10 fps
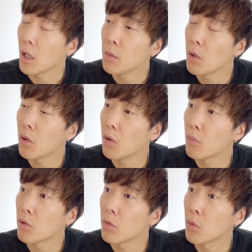
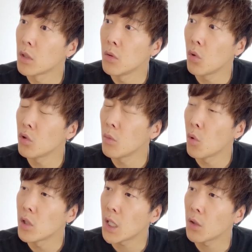아니면 무슨 뭐
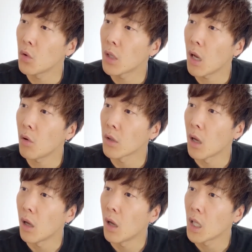드론으로 뭘 촬영을
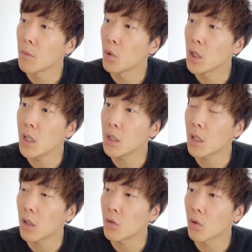하거나 아니면 뭐
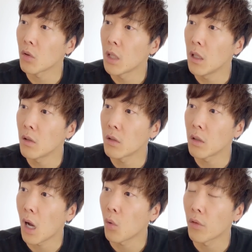실시간으로 어떤
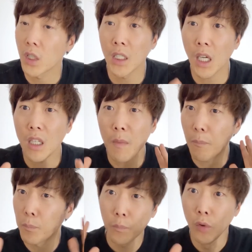데이터들을 갖고 와서
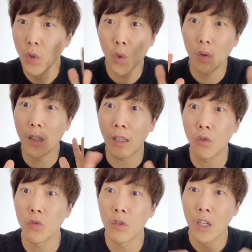시간을 막 분초를
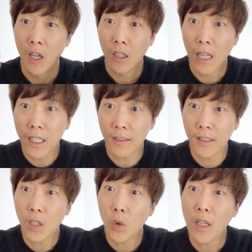다투는
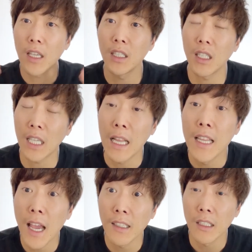되게 싱크로나이즈가
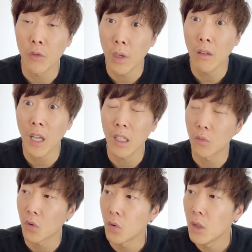잘 돼야 되는
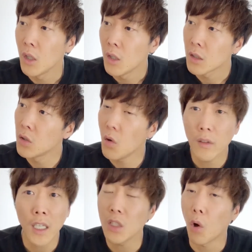리얼타임으로
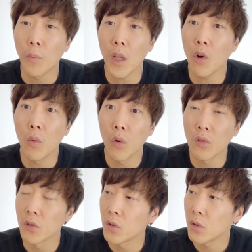그런 건 사실 없다고
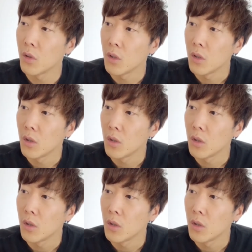보거든요.